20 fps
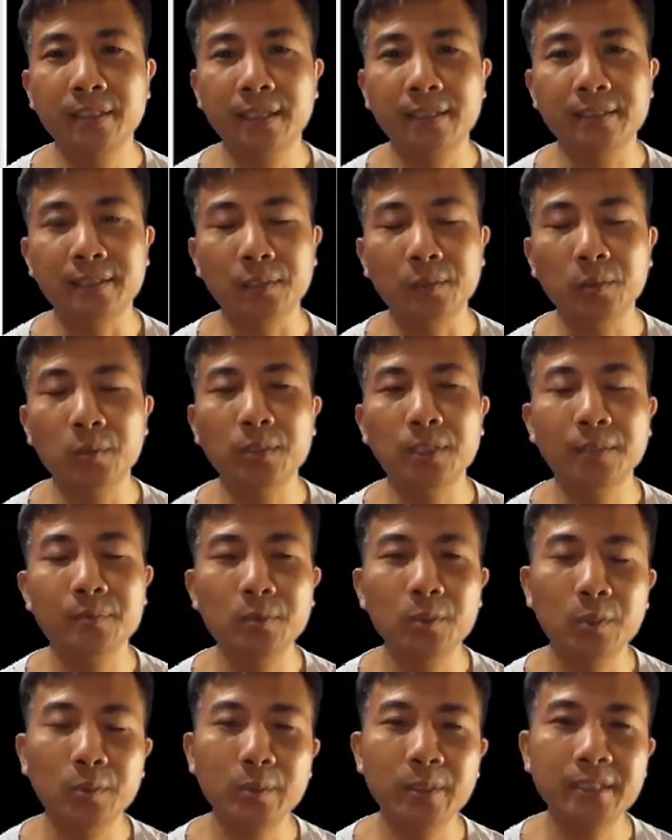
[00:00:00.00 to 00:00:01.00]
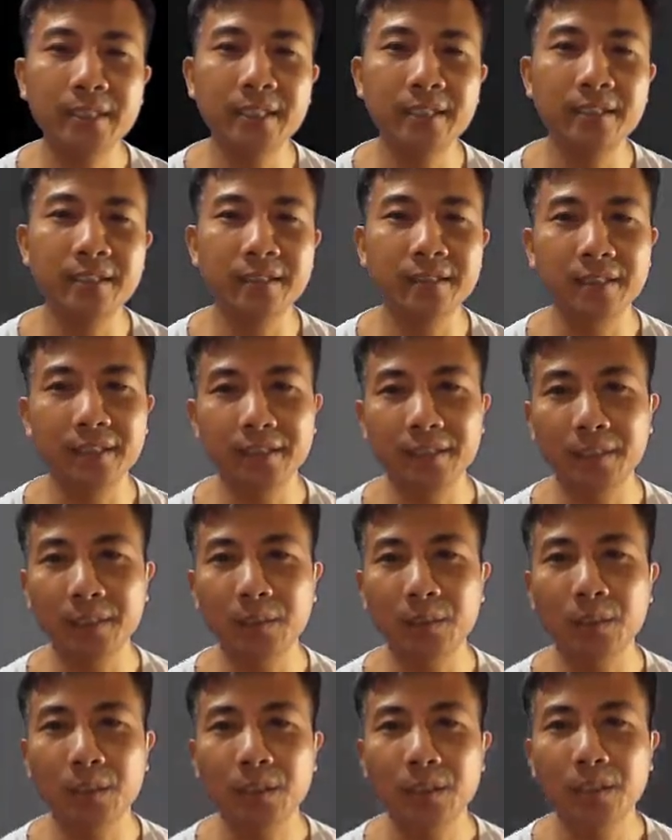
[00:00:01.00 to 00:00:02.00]
tin này sẽ cung cấp cho quý anh chị được thật
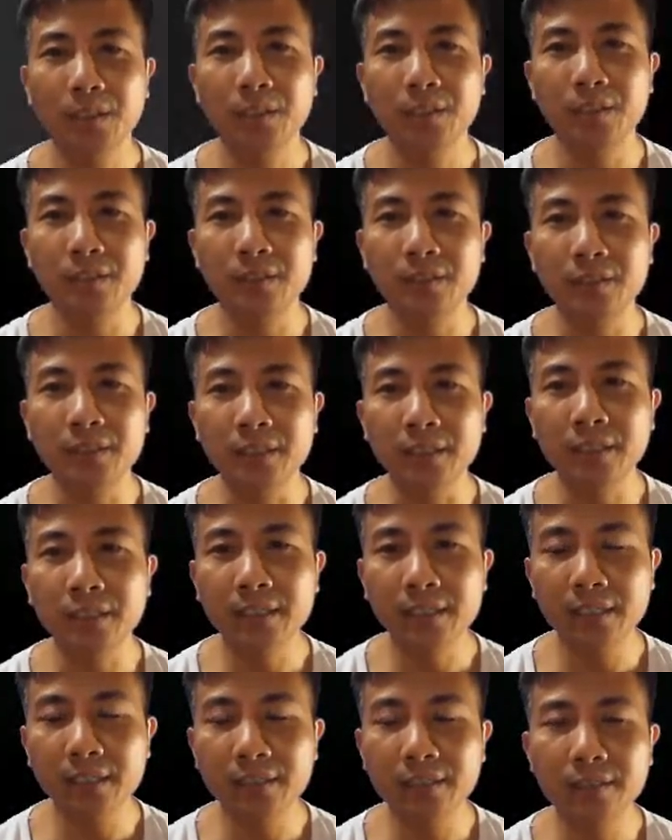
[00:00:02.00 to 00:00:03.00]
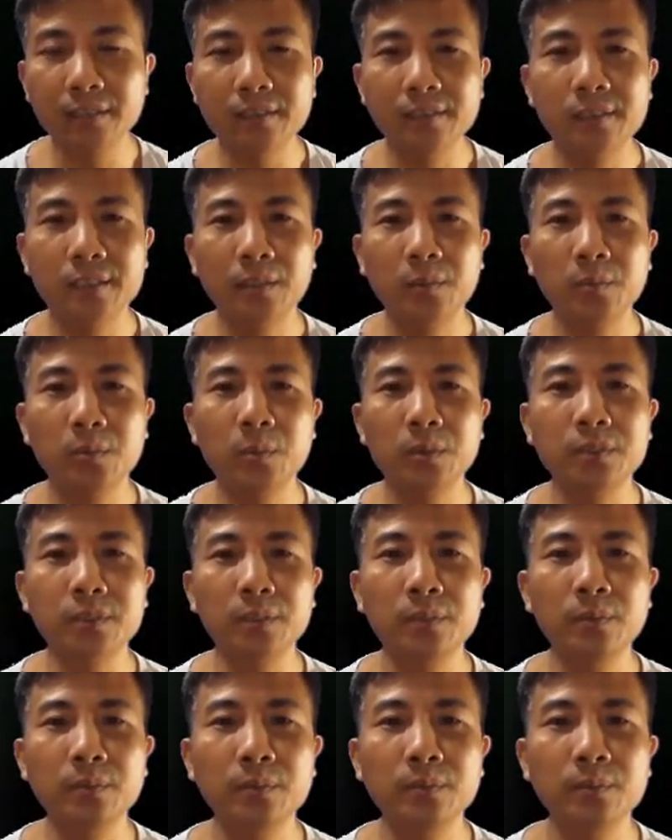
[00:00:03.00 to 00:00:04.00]
nhiều những cái kiến thức trong cuộc
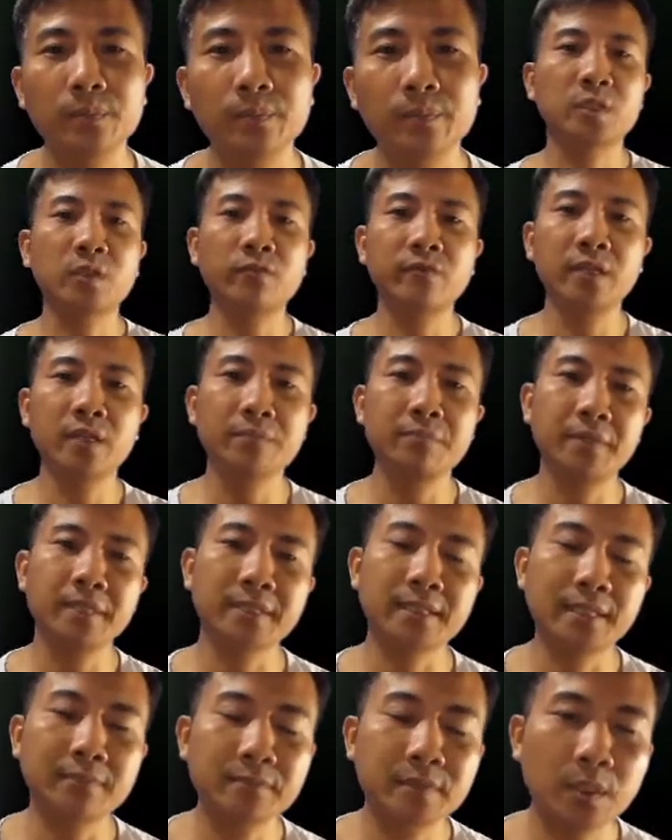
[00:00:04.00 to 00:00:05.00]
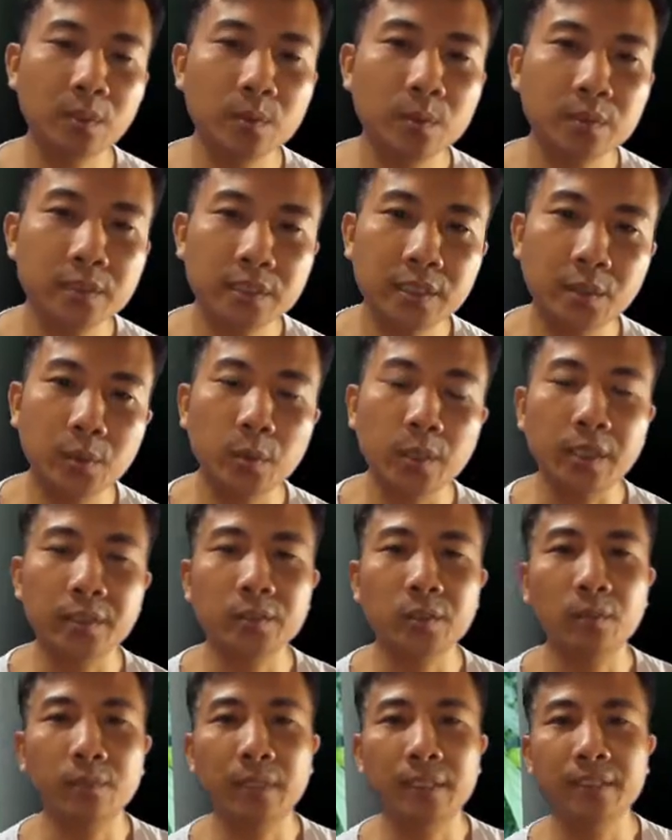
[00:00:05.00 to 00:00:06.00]
sống trong việc mà chăm sóc sức khỏe
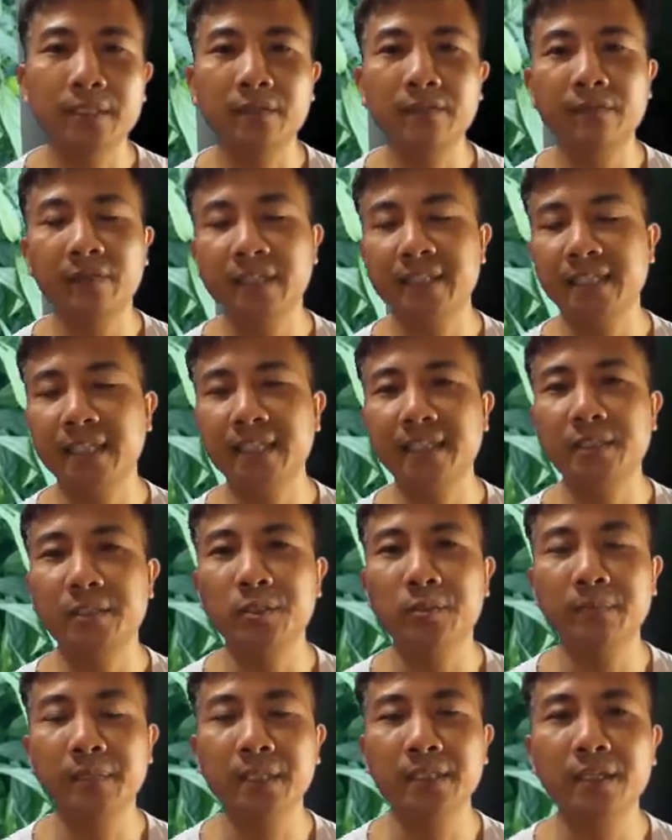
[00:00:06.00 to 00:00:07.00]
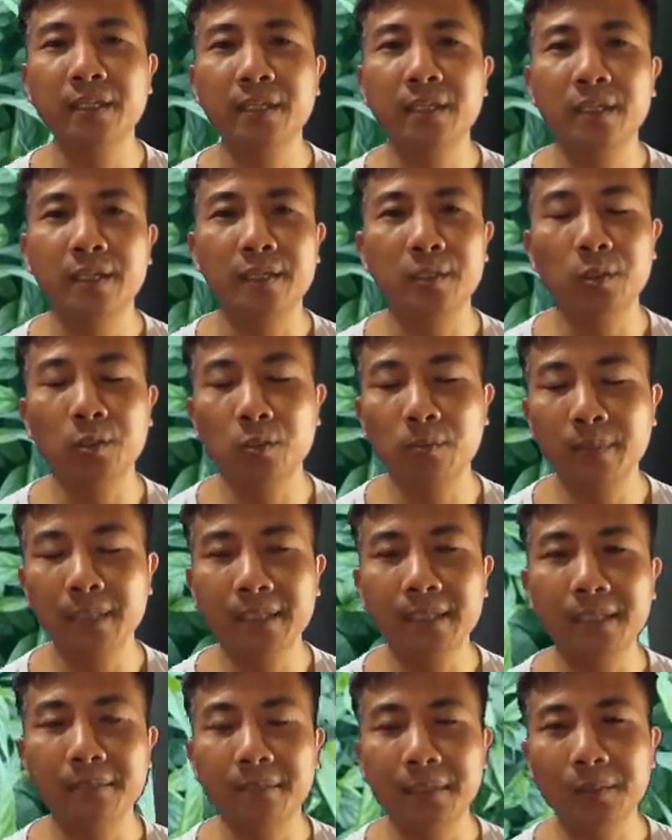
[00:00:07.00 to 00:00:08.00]
cho bản thân và gia đình của mình nếu có
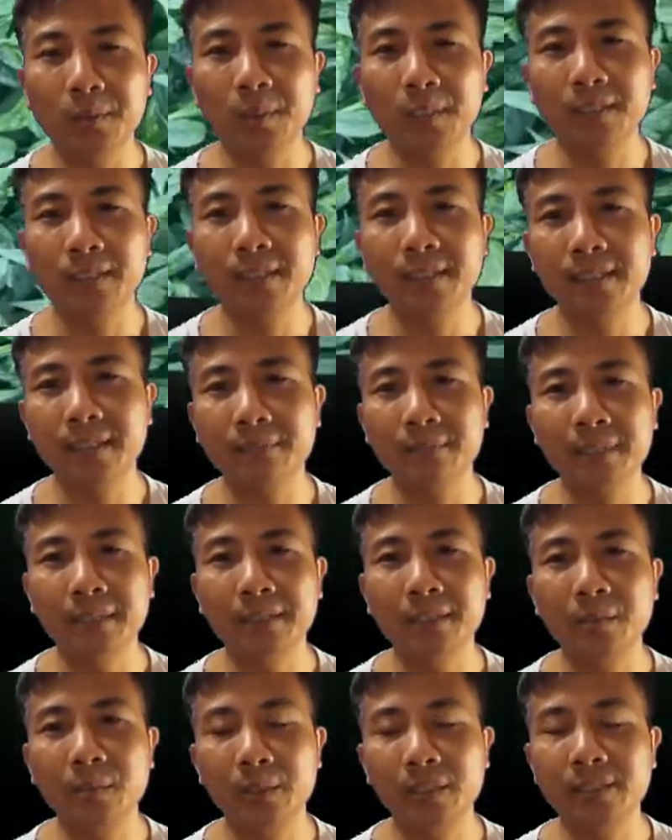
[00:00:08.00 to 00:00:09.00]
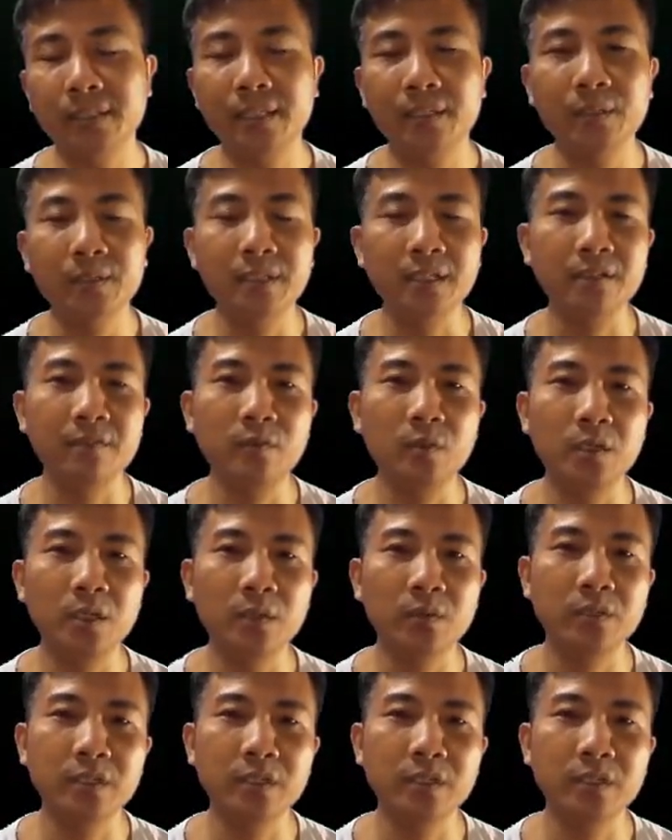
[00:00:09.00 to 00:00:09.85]
bất kỳ băn khoăn hay thắc mắc thì quý anh chị có thể vui